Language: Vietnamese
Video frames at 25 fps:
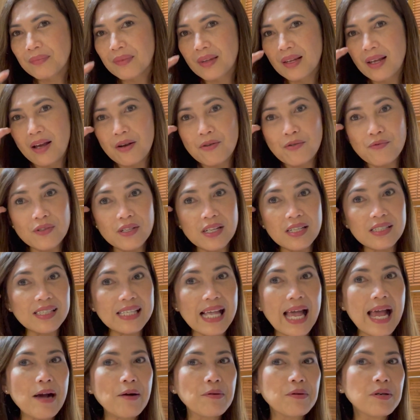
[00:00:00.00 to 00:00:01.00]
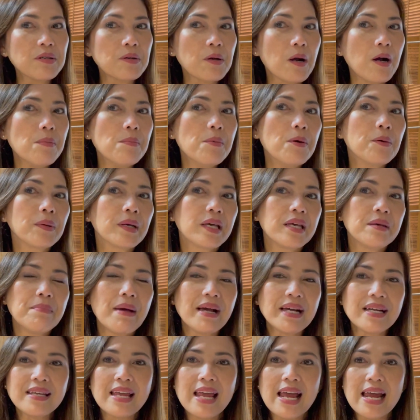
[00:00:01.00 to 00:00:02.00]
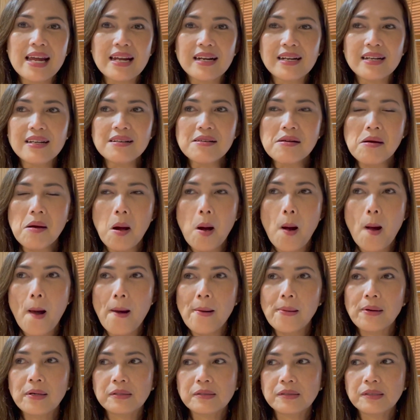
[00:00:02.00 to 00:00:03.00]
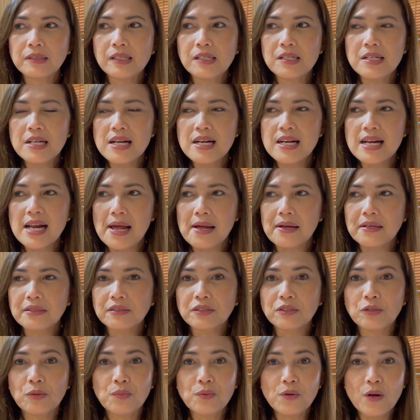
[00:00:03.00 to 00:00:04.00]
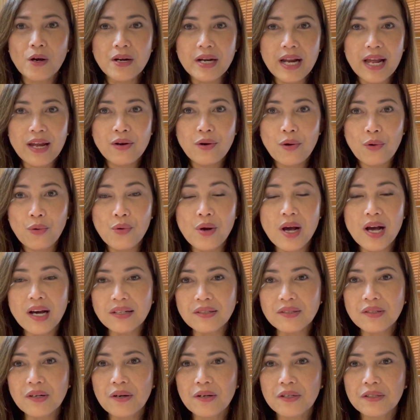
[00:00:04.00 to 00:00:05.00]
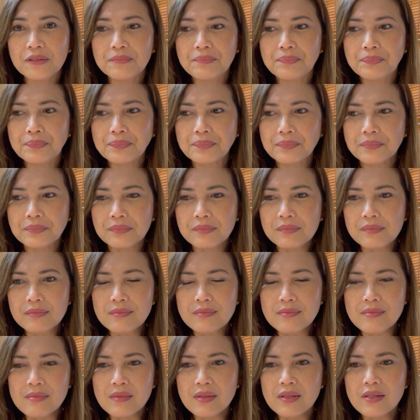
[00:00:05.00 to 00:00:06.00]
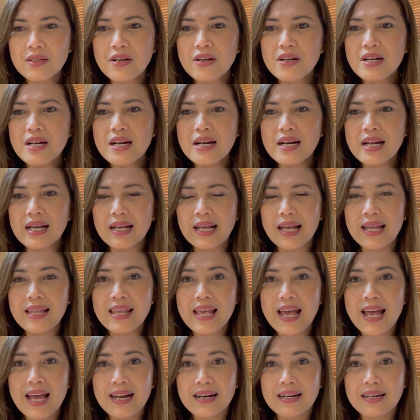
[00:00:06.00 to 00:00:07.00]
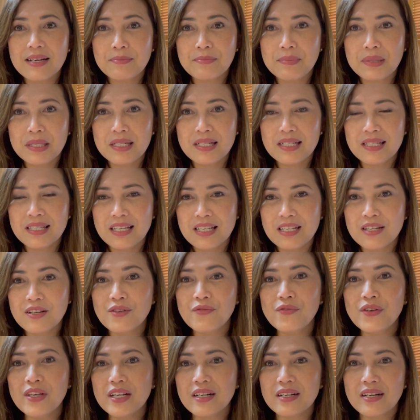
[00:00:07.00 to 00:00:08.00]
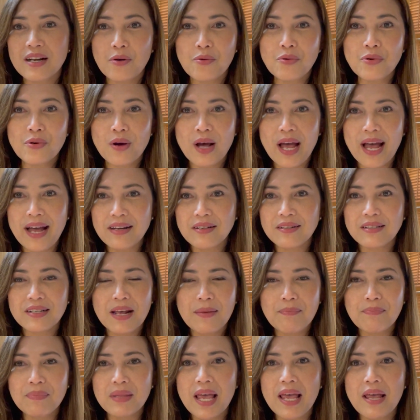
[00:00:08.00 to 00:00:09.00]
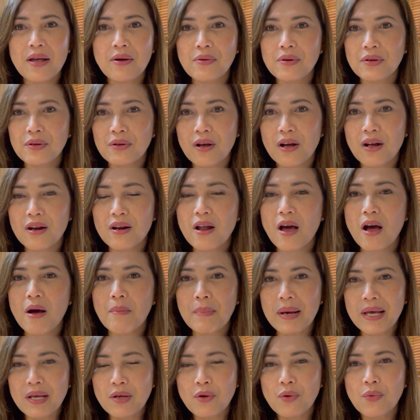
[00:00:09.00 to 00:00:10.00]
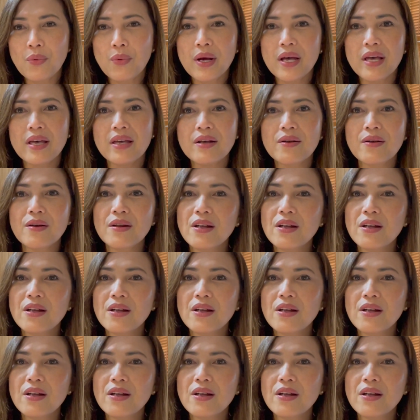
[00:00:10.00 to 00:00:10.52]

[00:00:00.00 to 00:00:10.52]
ở phân sau nó có một cái bát gia đó à, cho nên là cũng có đầy đủ hết rồi cho nên là cả nhà là mình là chỉ có việc nấu đồ ăn rồi đem theo rồi có lò microwave có